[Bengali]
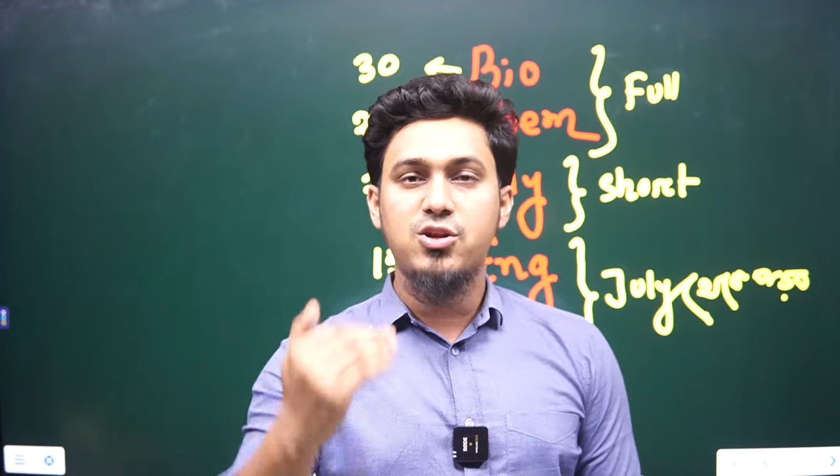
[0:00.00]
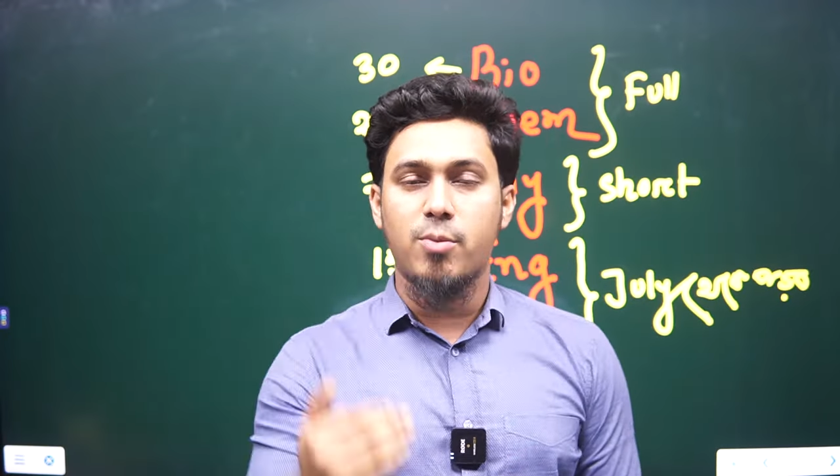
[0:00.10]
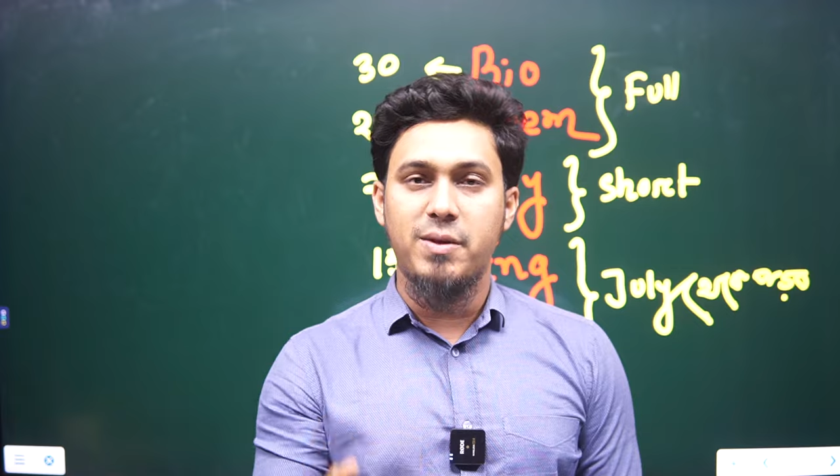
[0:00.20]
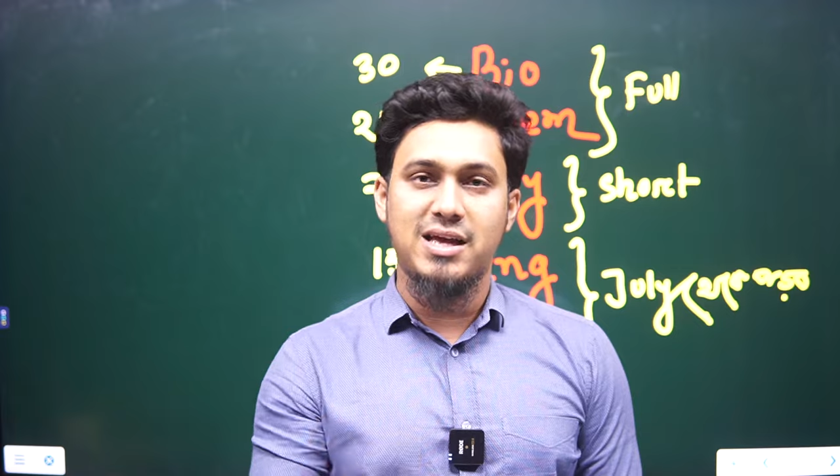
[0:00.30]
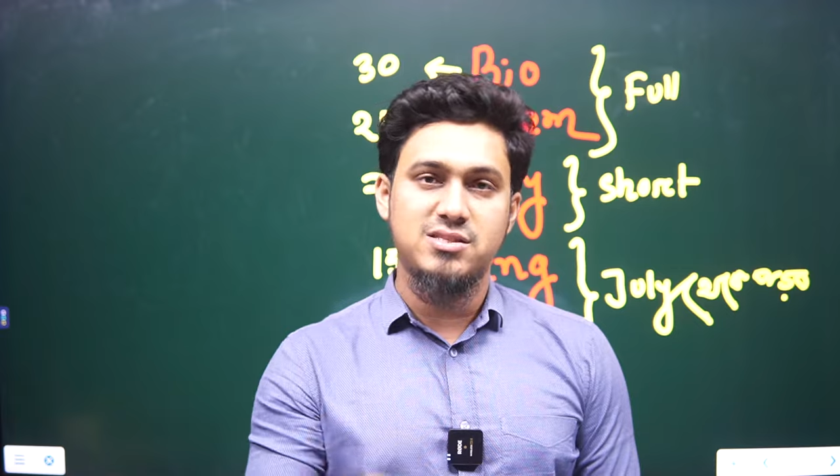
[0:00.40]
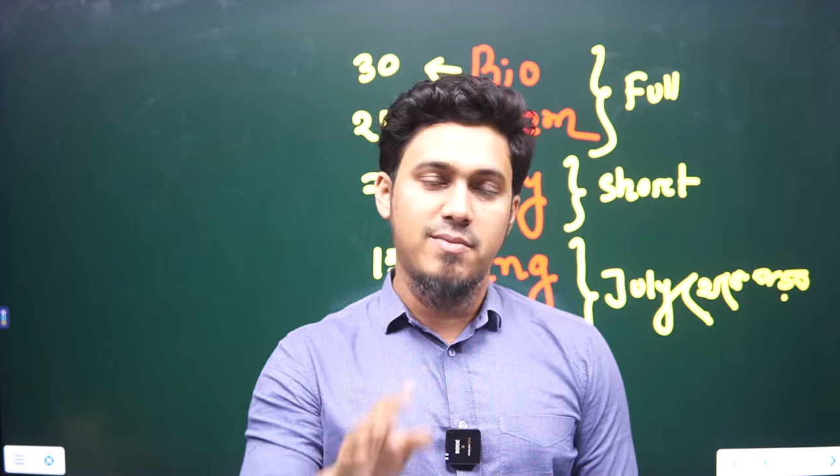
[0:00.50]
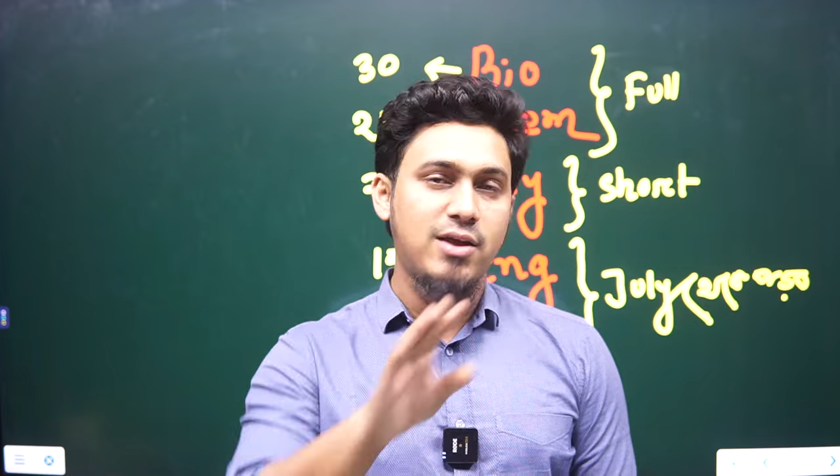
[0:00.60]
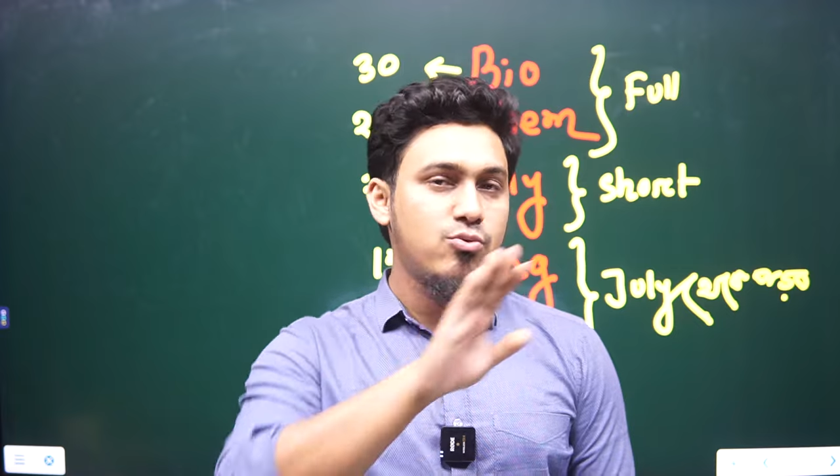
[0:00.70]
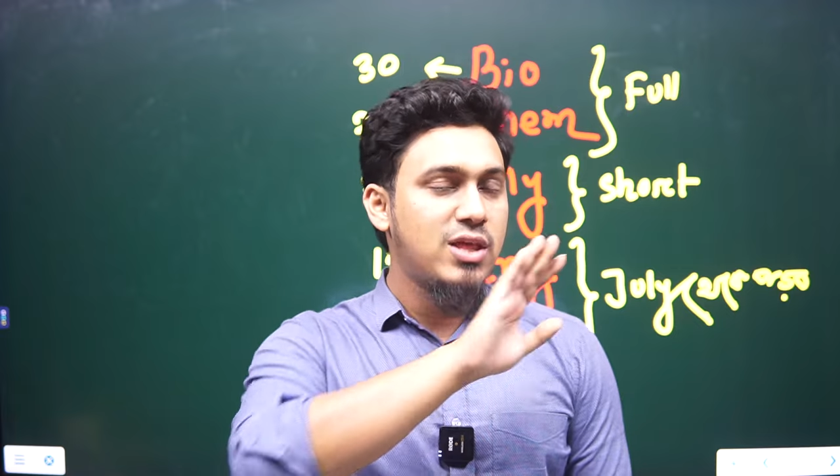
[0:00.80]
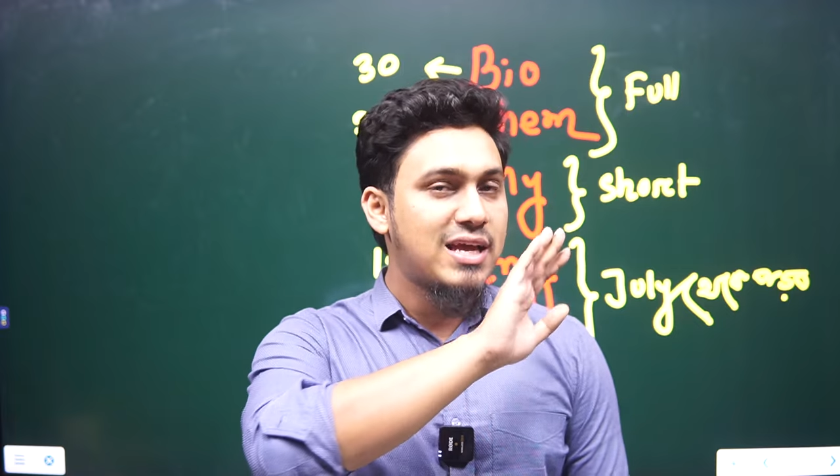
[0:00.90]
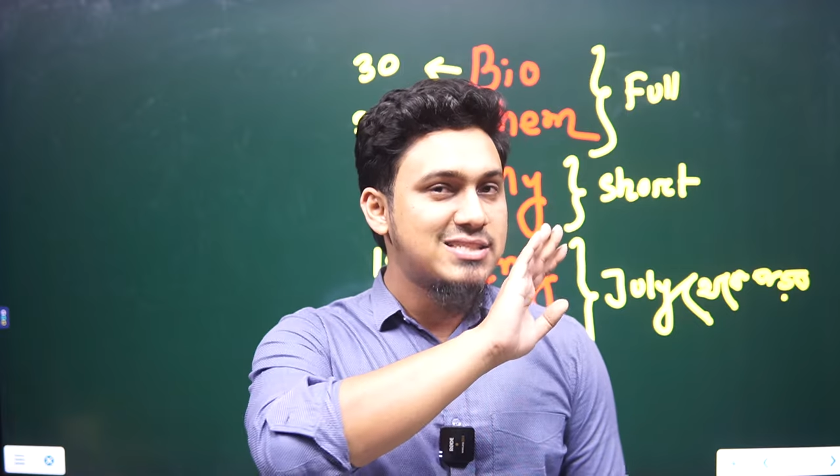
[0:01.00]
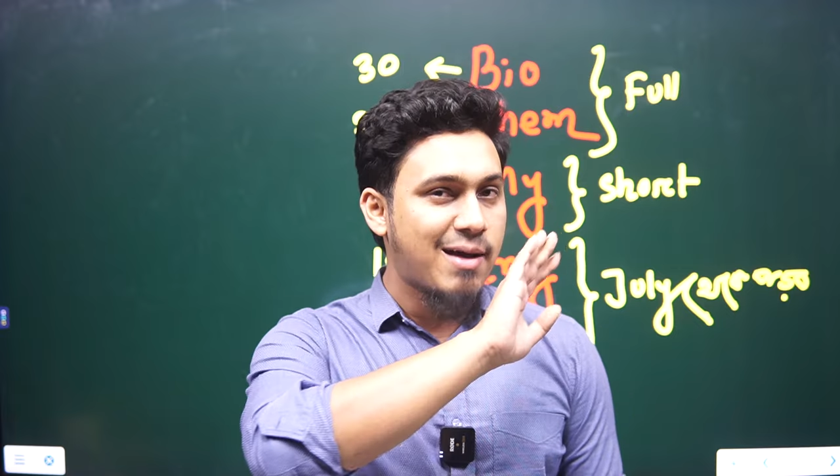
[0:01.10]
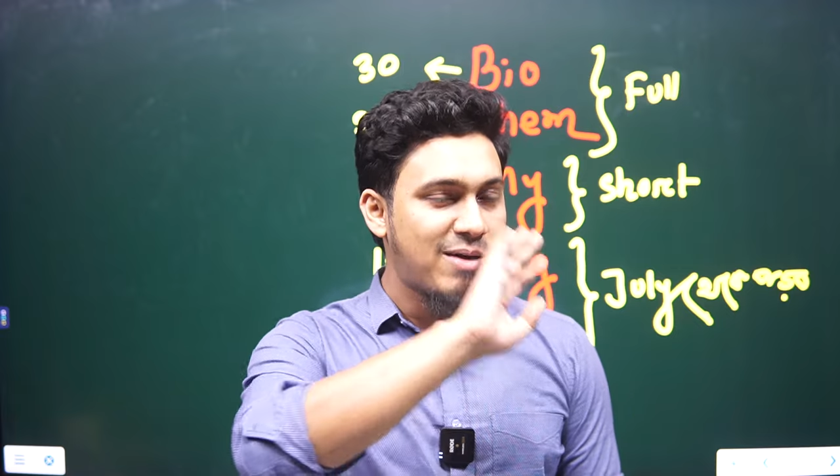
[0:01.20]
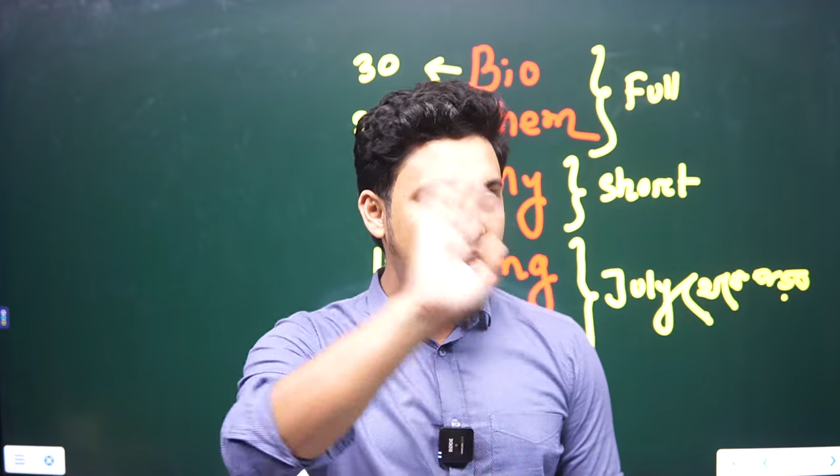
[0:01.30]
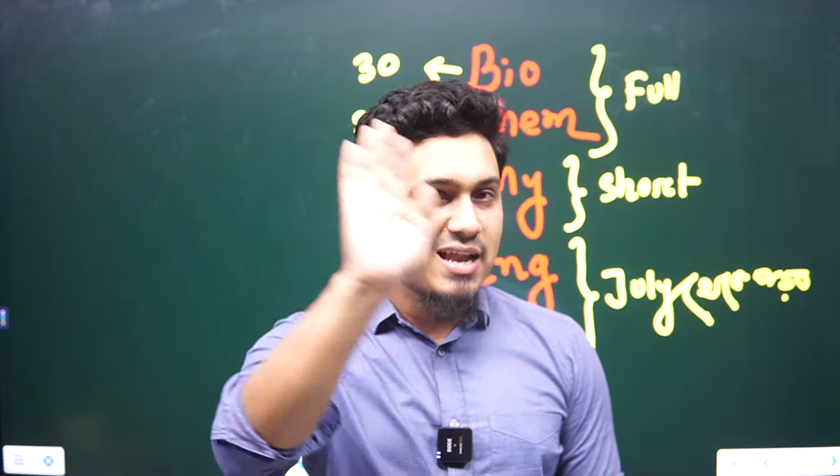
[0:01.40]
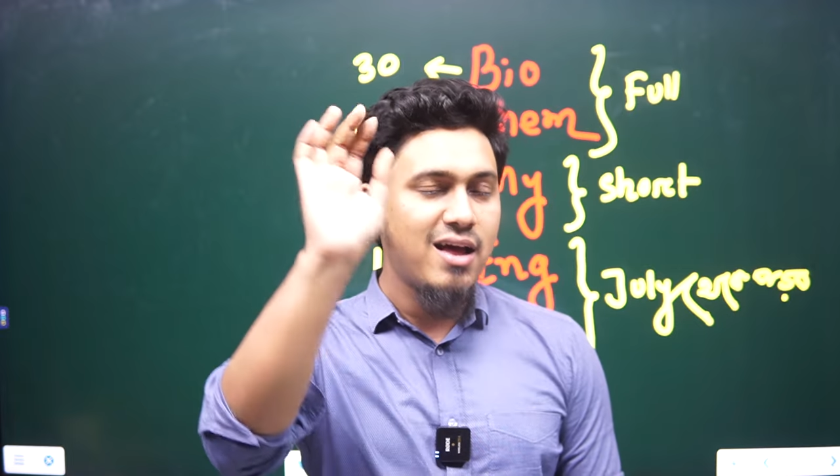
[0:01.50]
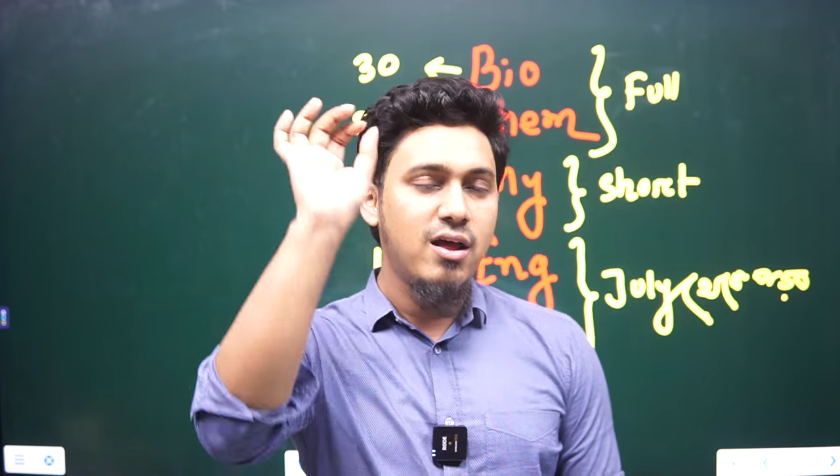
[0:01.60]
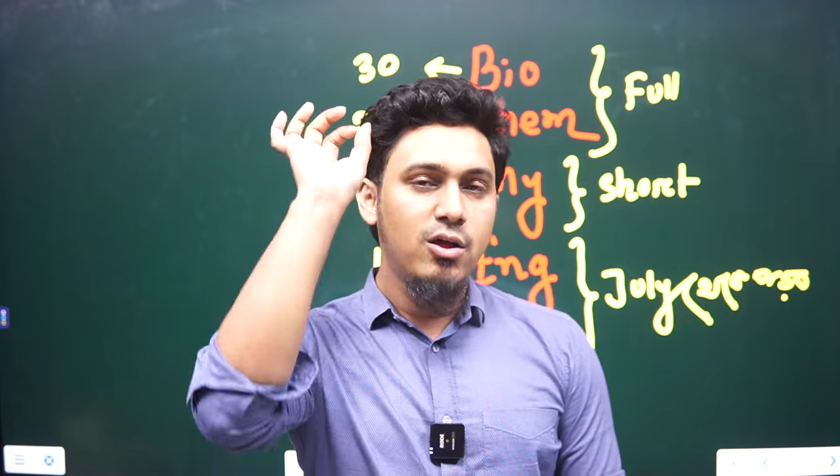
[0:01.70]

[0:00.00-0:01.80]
টপিক আছে ভাই ওদিকে যাবাই না